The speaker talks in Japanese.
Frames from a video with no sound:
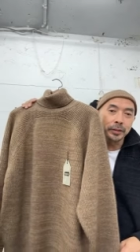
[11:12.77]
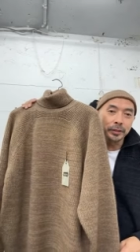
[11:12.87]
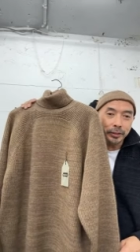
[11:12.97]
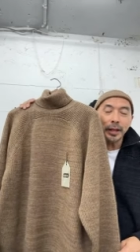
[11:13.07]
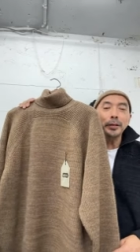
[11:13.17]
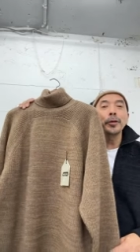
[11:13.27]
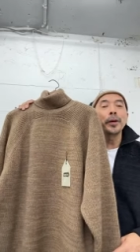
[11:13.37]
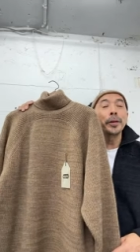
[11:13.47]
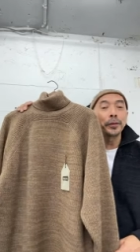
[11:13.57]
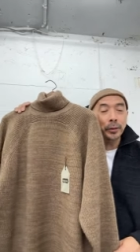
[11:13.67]
ぐらいの
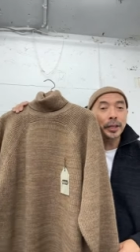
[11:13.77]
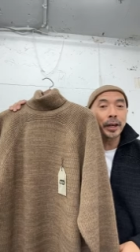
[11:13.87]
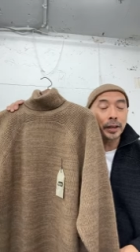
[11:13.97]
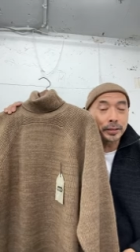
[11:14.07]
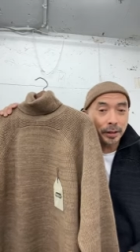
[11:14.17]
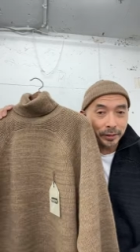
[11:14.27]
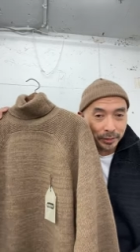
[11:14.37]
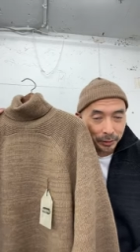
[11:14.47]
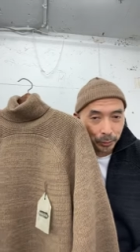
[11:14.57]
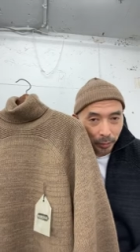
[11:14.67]
レベルの機械化された
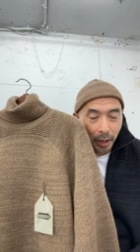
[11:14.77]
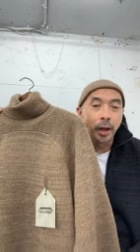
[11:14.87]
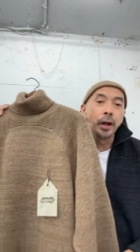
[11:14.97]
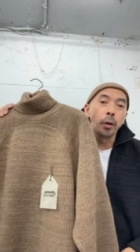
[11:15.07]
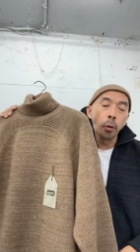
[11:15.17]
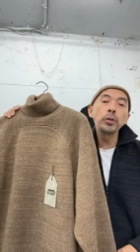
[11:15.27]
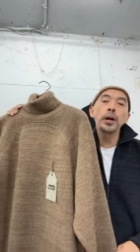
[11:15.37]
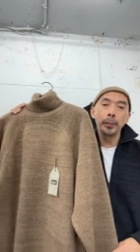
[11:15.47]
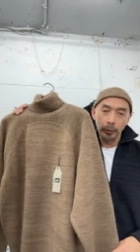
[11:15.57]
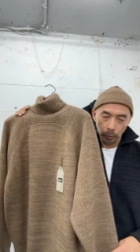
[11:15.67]
ニットが
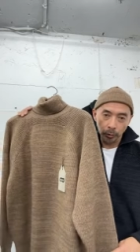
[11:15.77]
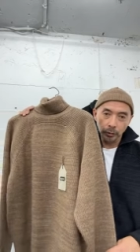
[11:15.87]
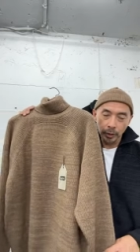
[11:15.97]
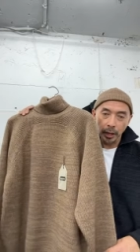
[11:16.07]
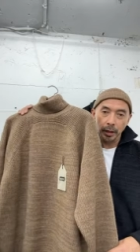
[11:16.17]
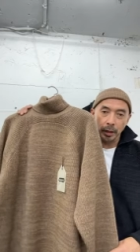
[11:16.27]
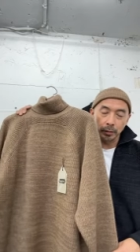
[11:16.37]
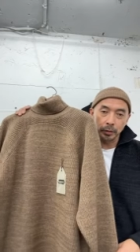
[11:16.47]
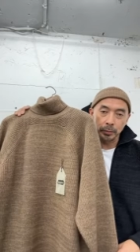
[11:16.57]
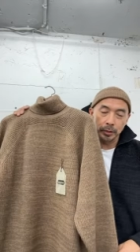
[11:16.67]
ホールガーメントというね
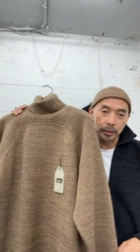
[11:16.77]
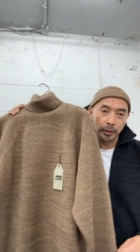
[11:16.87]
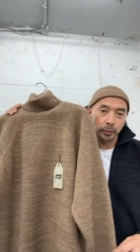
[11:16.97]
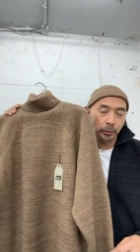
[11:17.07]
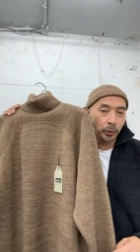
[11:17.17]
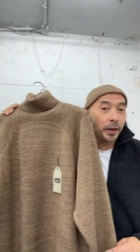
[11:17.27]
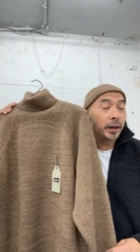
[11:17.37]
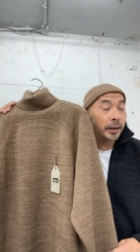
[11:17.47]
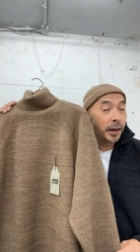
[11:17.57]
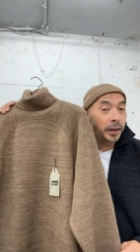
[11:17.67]
あの島世紀というところ
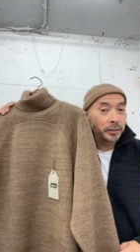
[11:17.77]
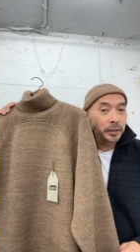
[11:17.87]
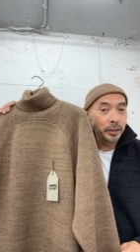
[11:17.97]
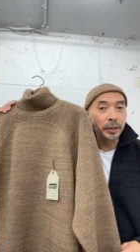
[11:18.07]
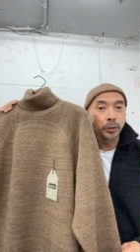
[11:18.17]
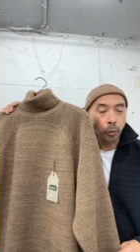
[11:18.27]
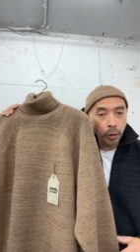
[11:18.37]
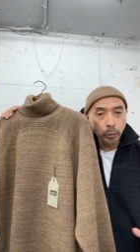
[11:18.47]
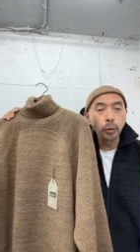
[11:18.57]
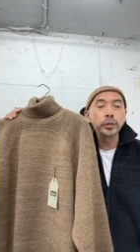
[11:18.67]
が開発したニットこ
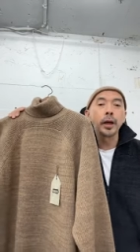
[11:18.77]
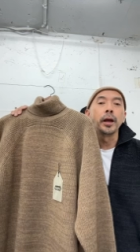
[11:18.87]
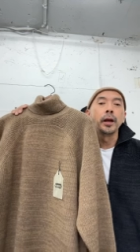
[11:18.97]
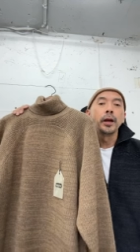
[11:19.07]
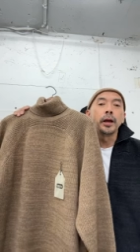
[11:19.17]
れは当然、